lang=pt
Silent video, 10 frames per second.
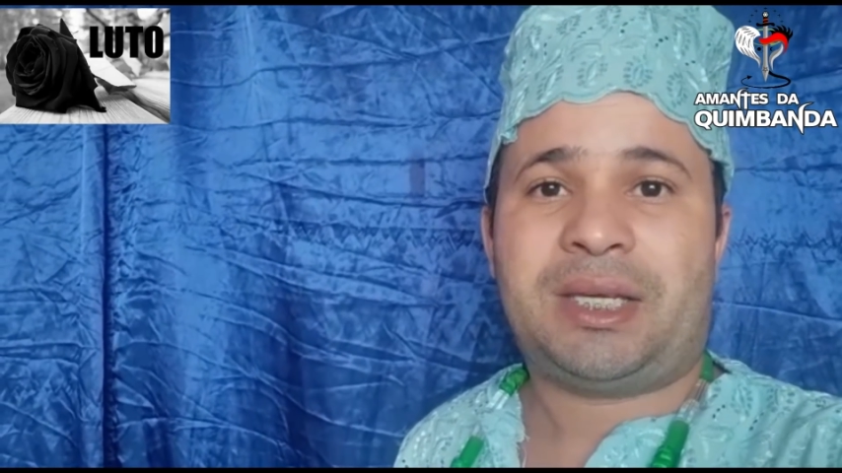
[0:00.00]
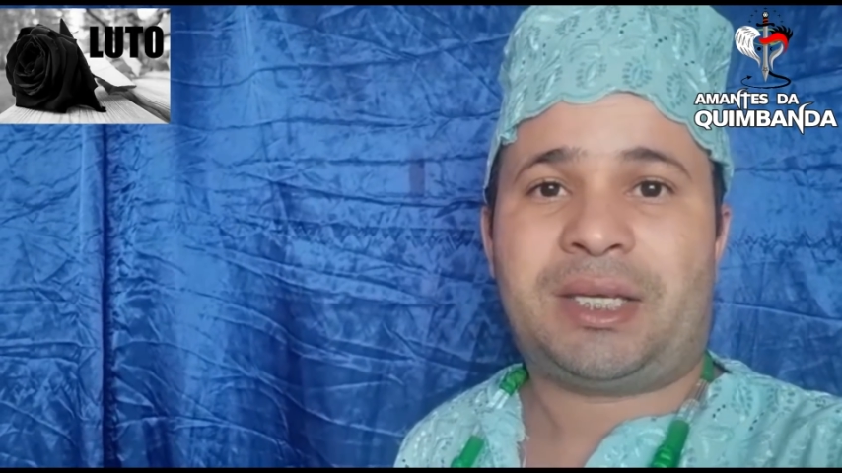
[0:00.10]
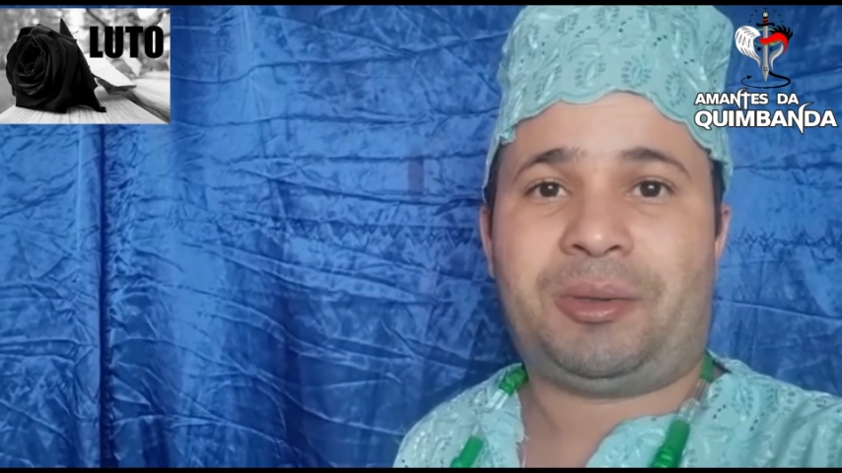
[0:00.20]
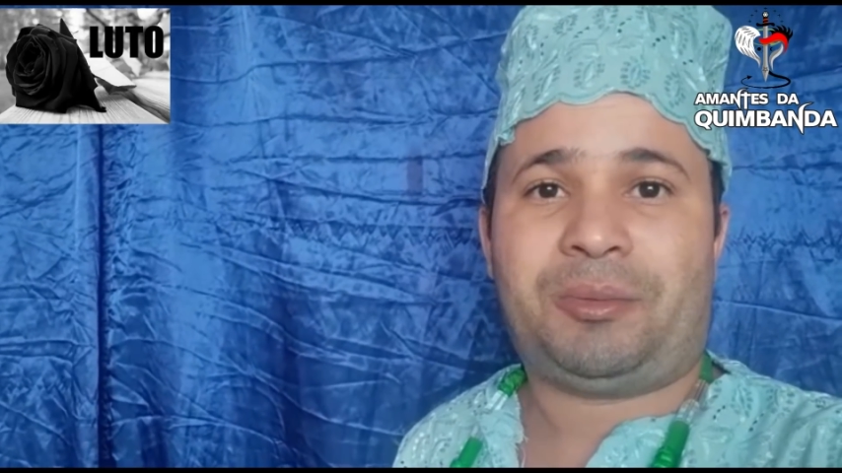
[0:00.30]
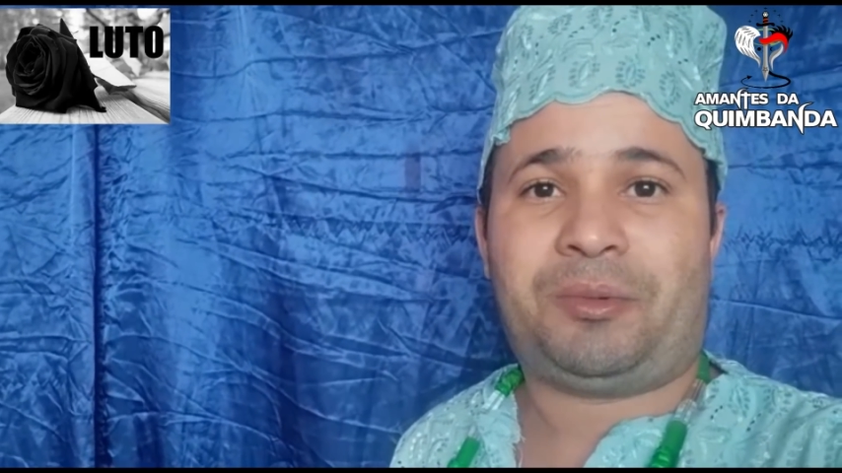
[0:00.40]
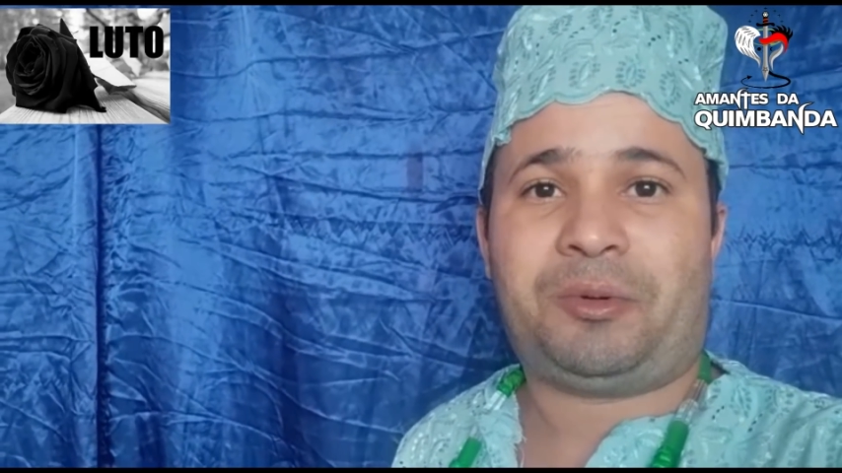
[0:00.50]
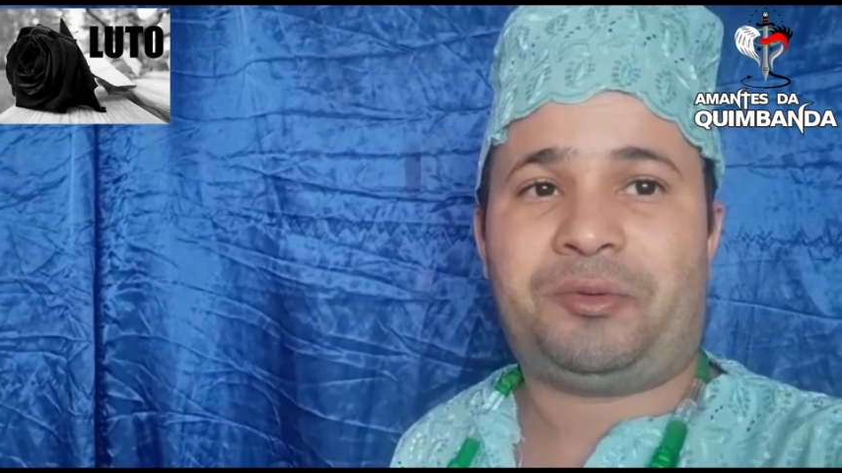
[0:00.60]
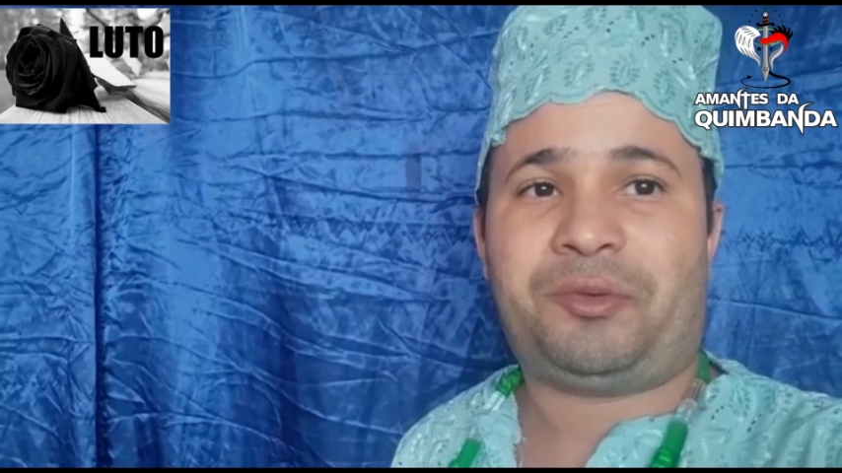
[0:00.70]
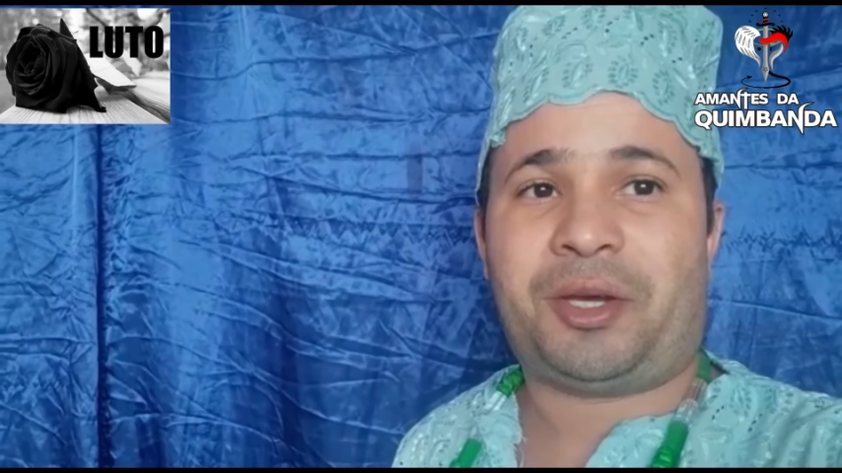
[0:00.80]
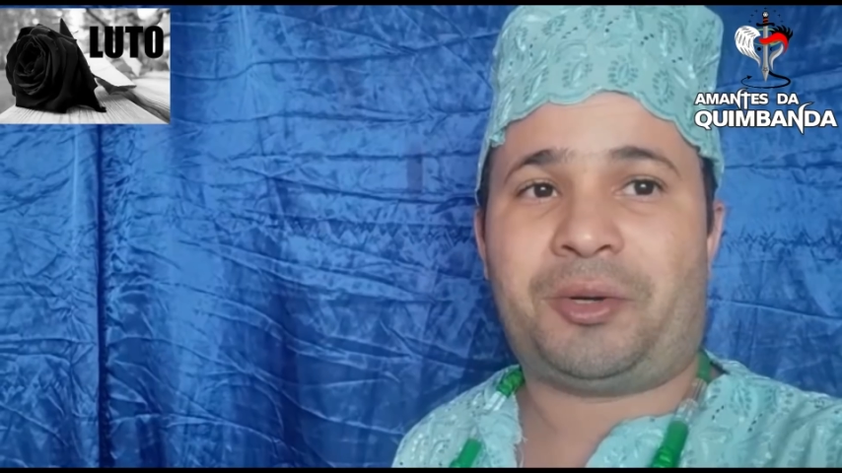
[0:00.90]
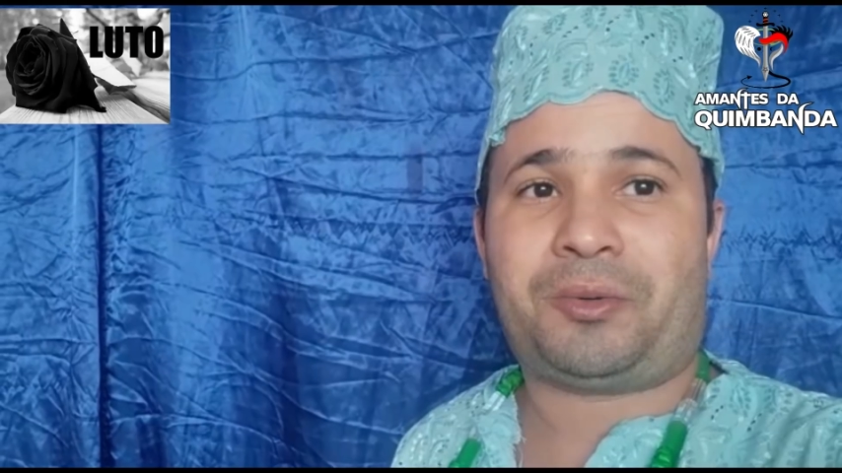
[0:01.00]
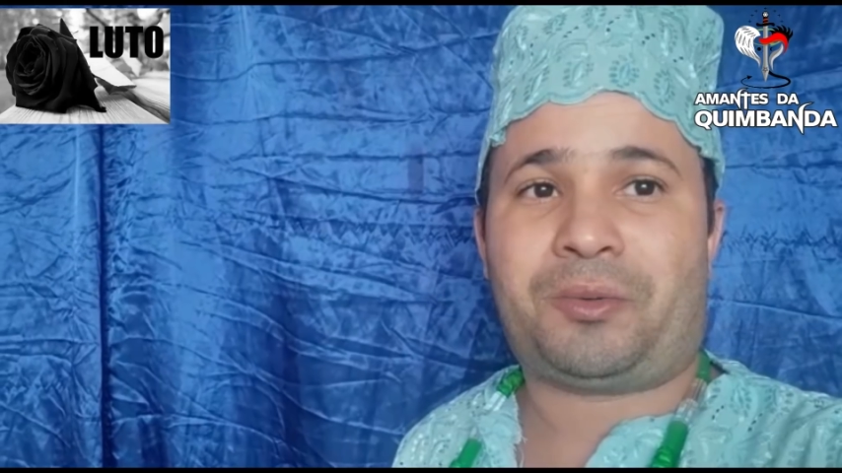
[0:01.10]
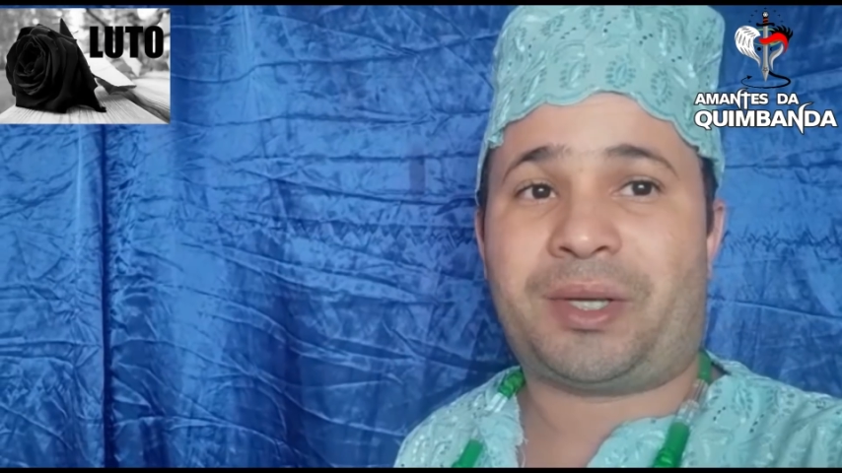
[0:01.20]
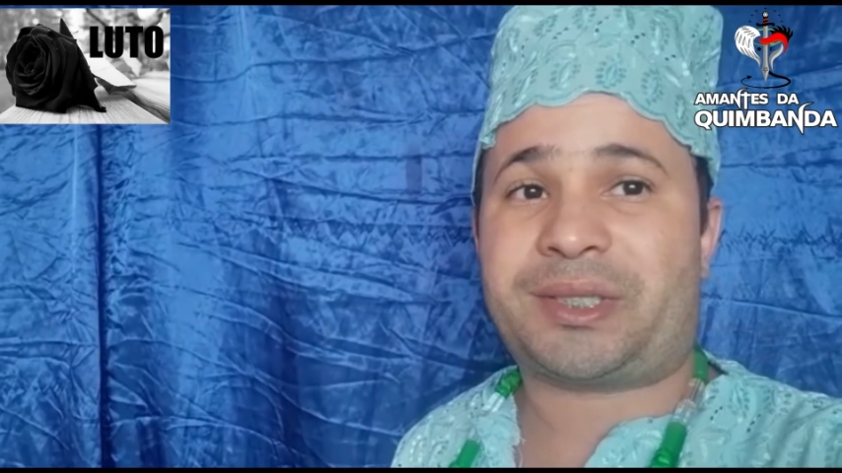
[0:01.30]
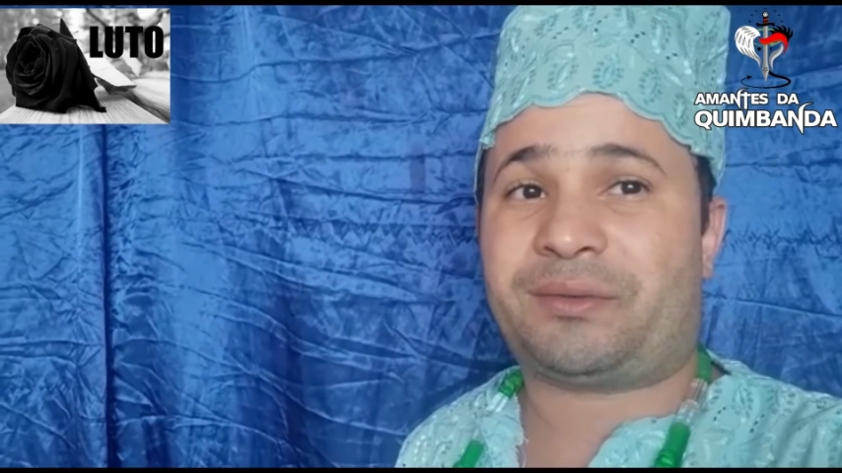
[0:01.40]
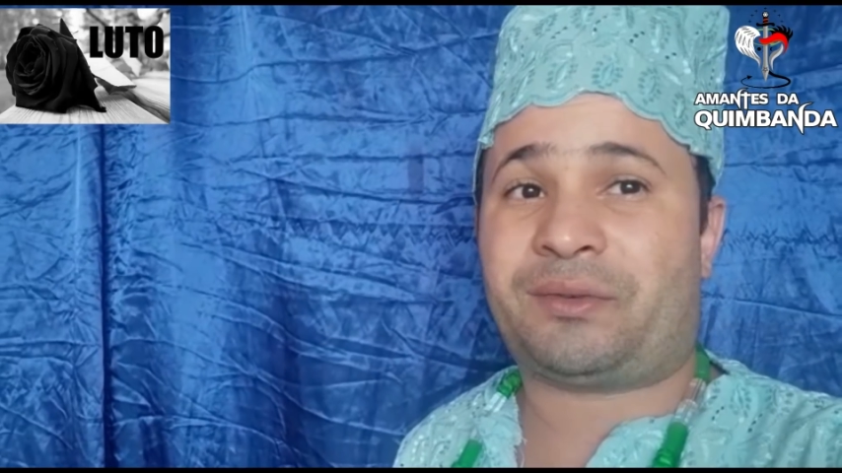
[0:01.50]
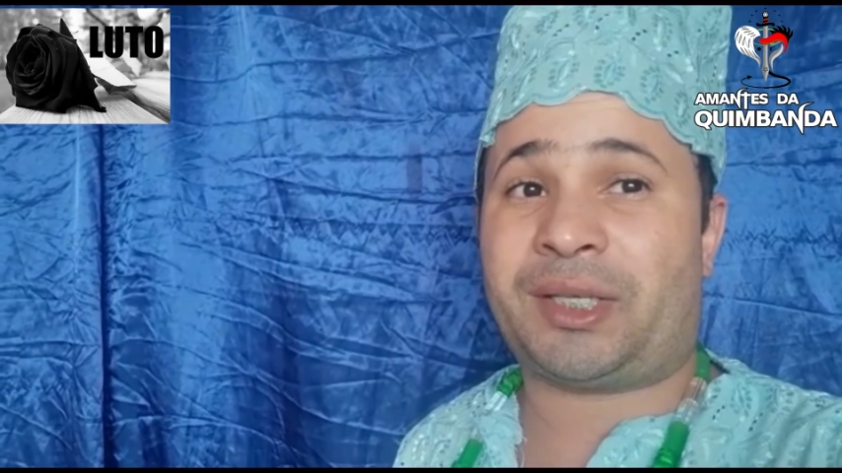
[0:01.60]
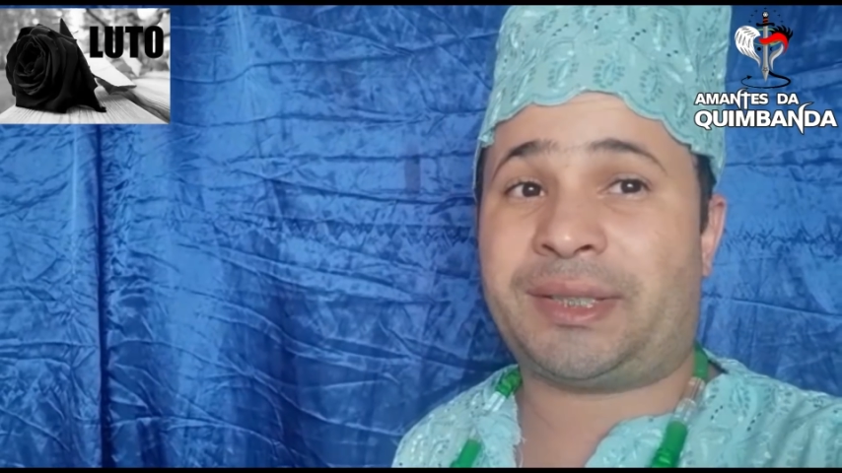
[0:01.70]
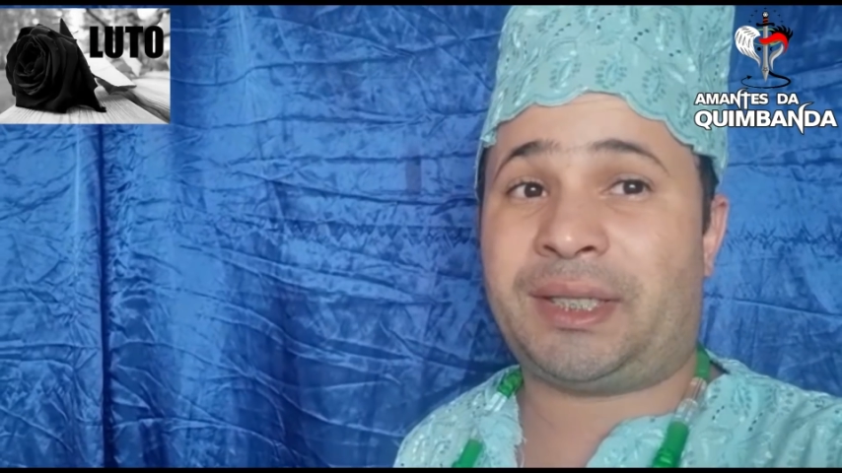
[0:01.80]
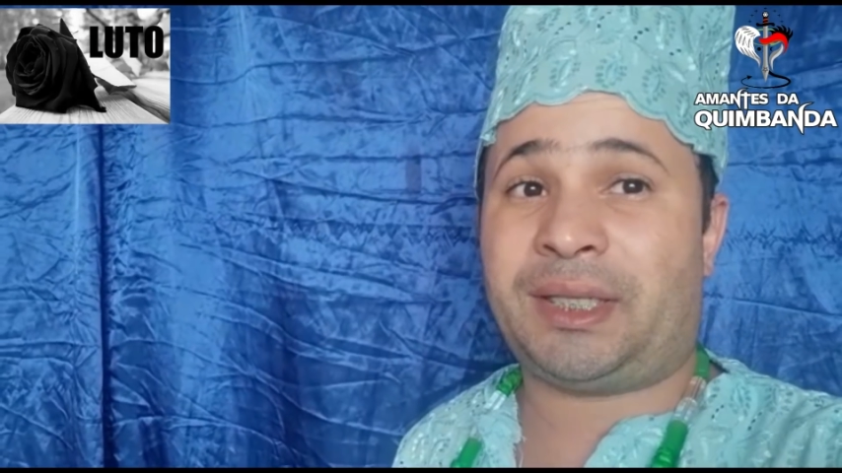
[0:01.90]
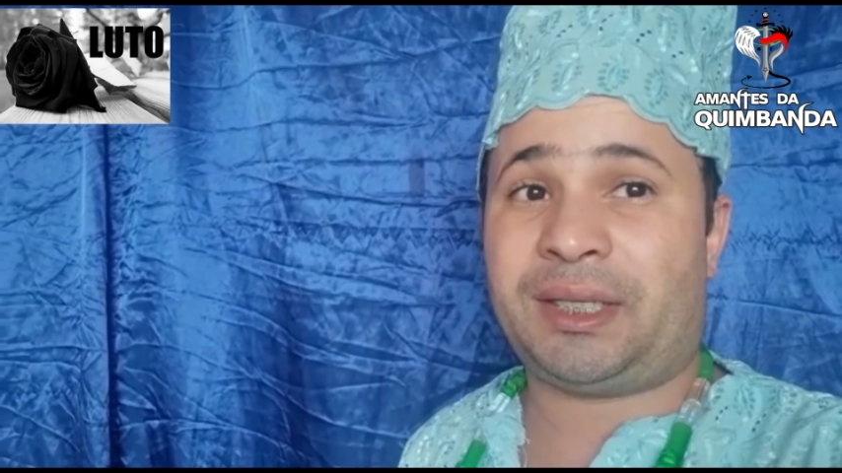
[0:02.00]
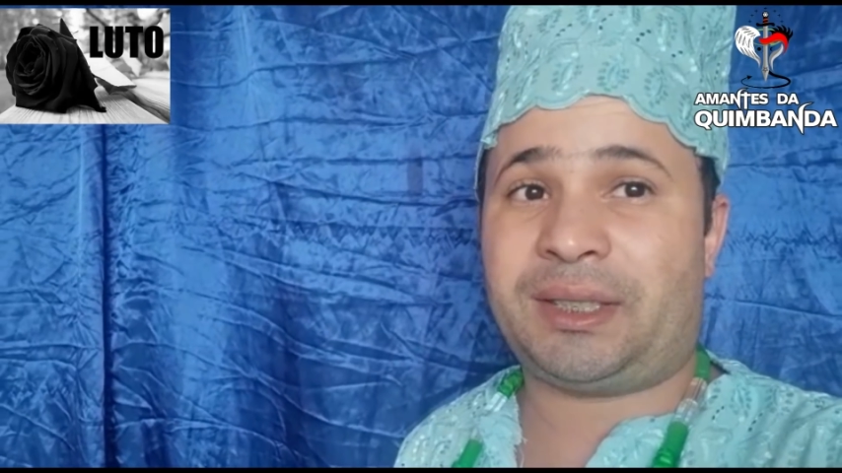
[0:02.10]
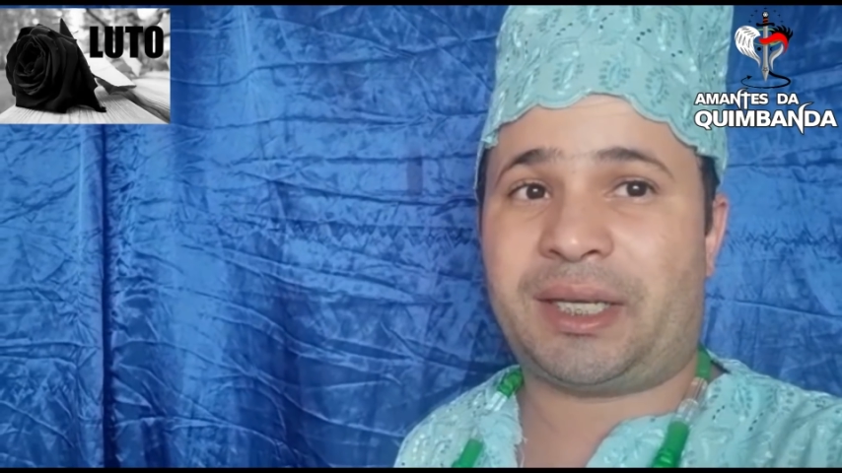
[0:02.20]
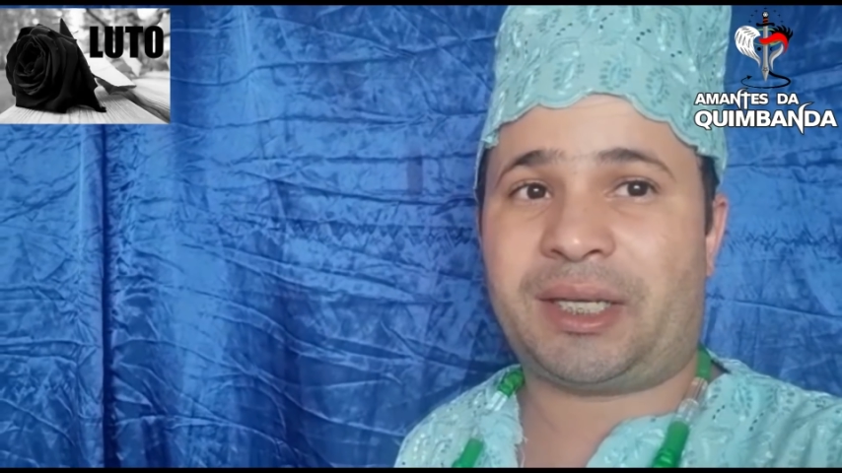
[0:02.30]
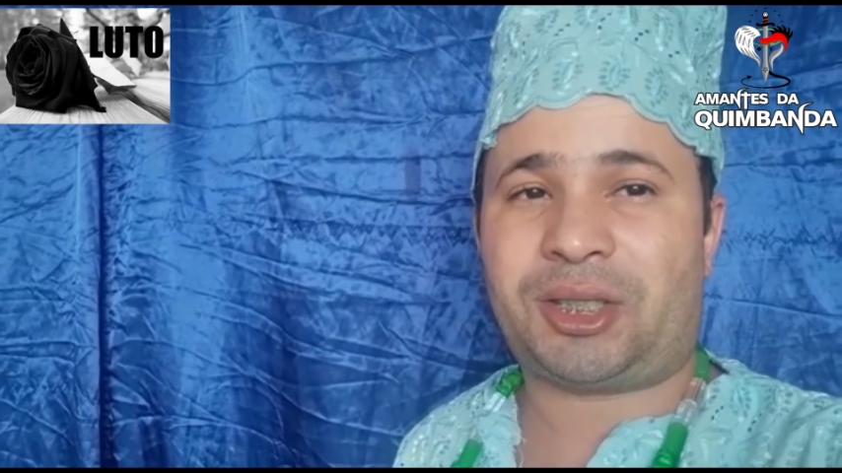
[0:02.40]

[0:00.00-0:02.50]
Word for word: que moveu com essa voz linda,